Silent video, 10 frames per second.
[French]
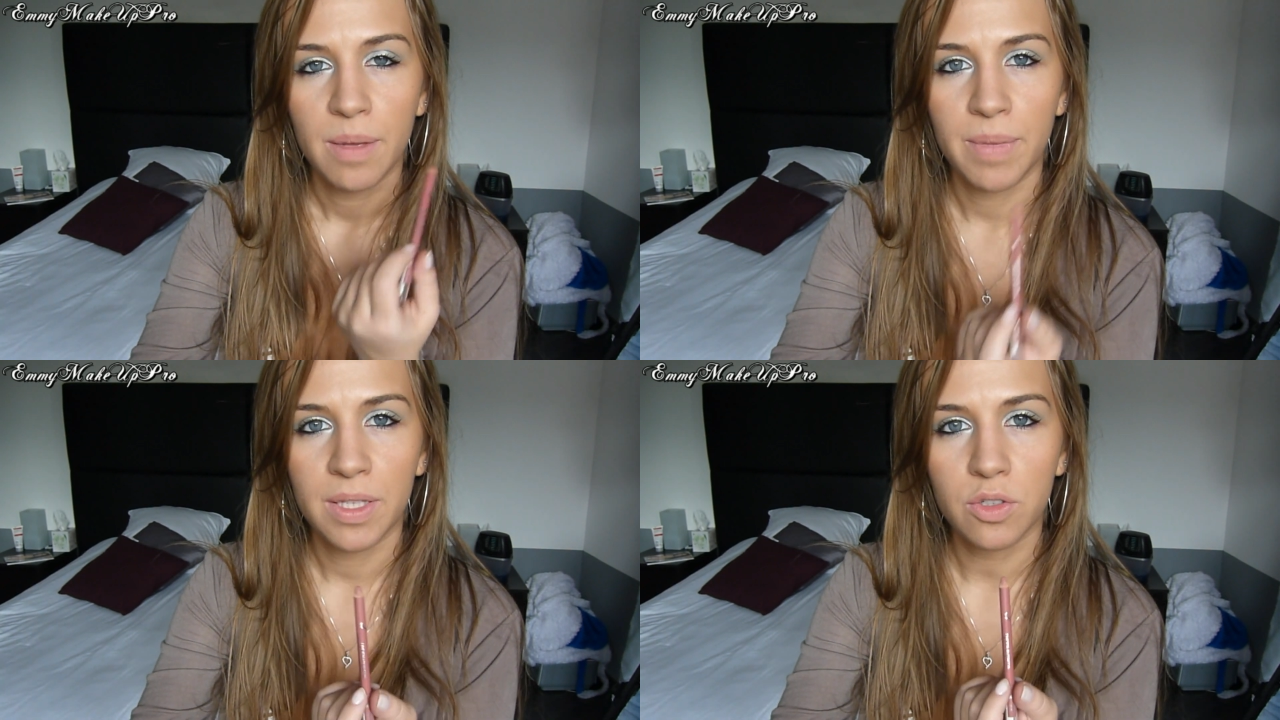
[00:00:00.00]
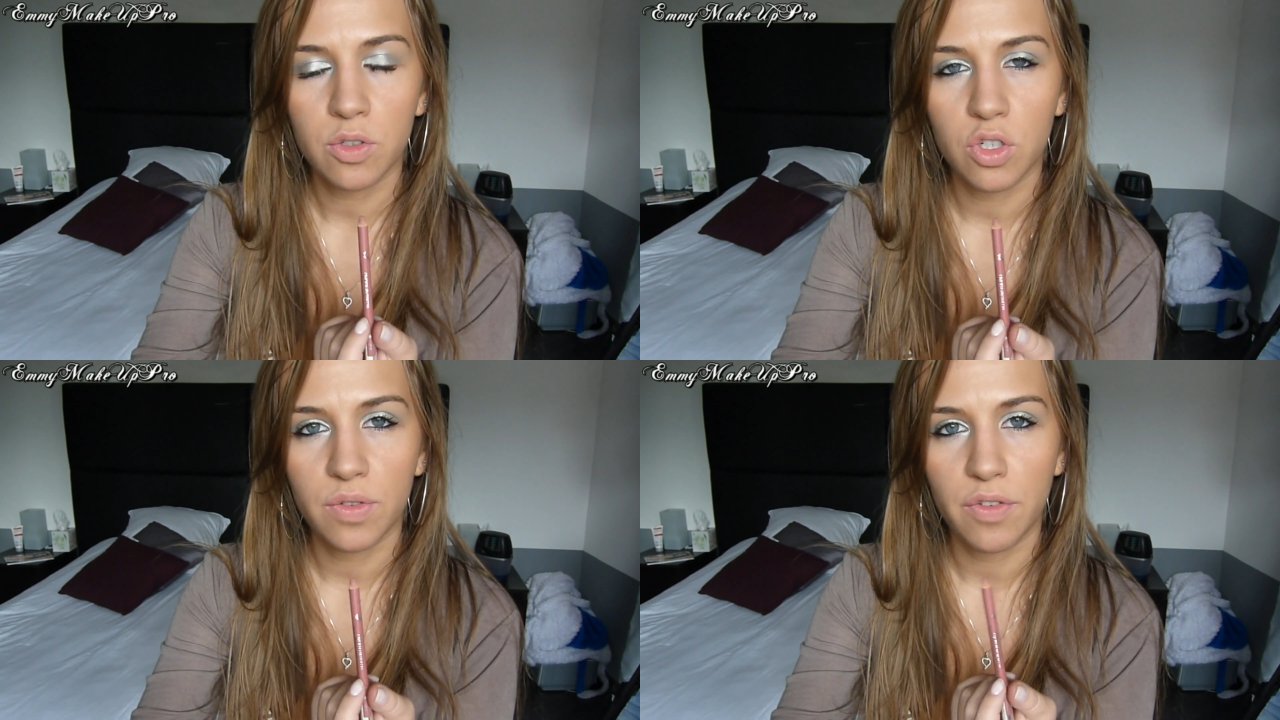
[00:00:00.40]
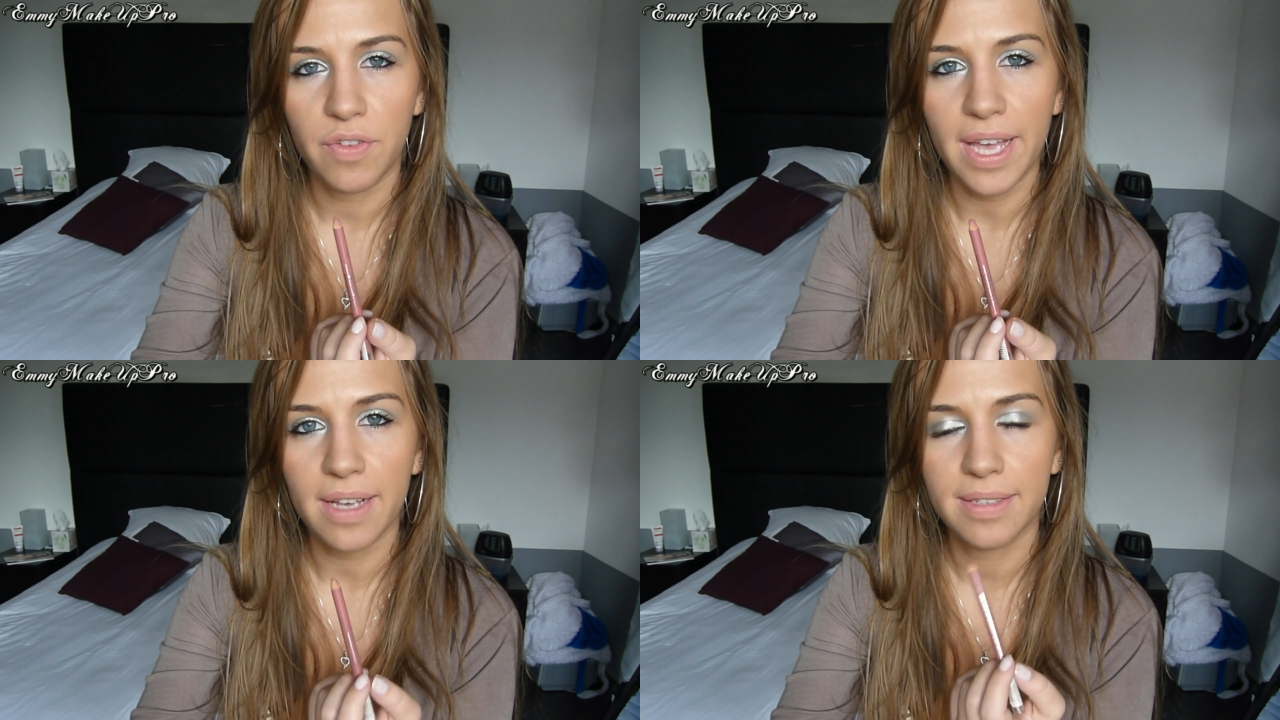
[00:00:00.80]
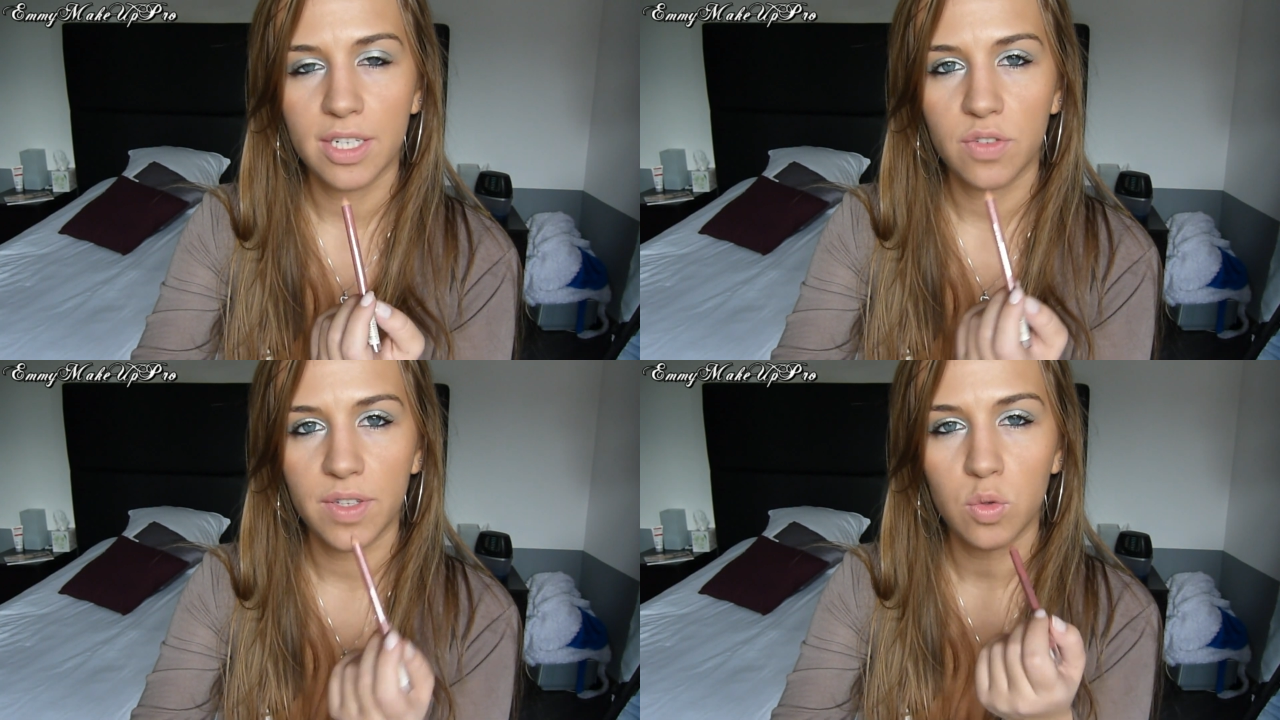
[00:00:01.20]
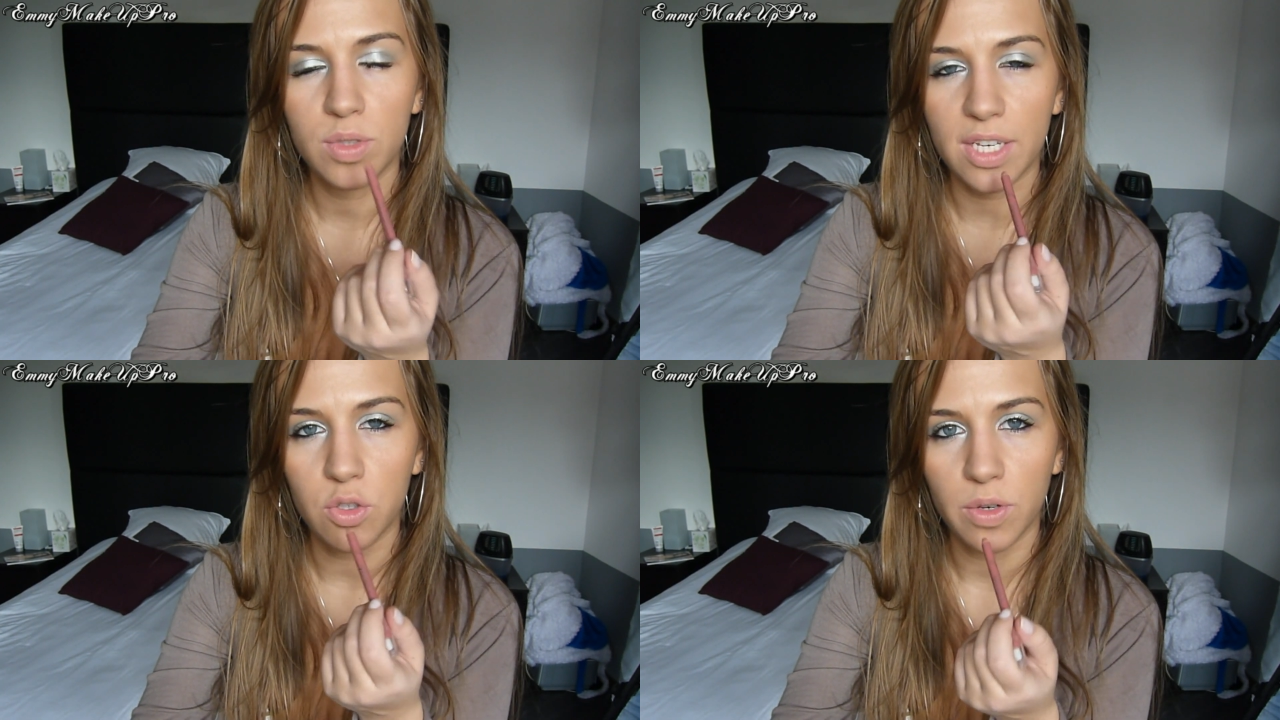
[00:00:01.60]
Maintenant ce que je vais faire c'est que je vais tout
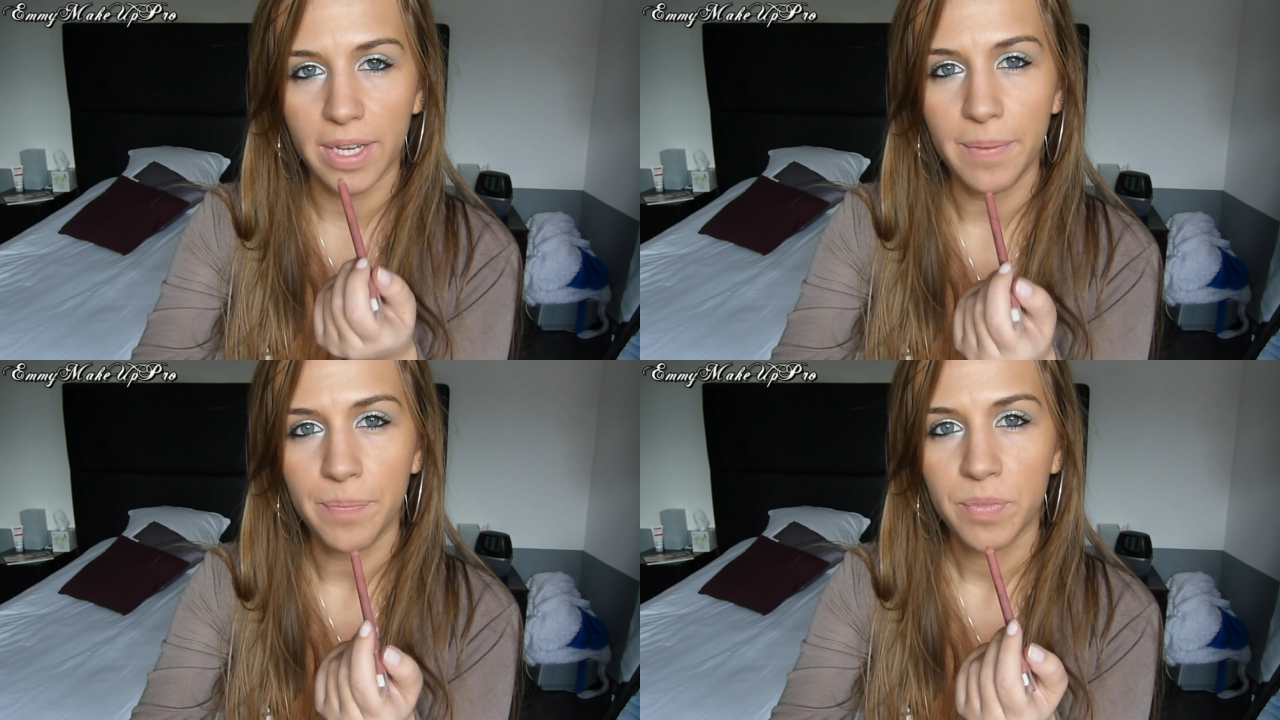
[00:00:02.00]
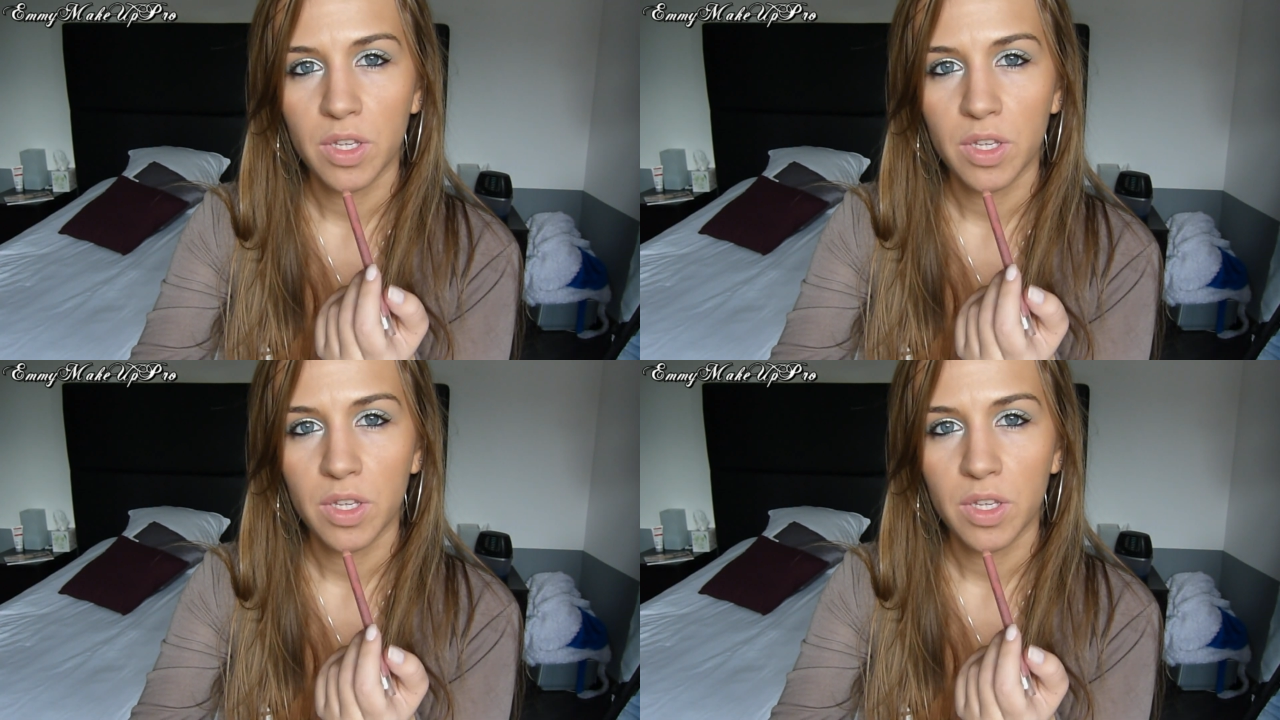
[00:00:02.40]
assurer.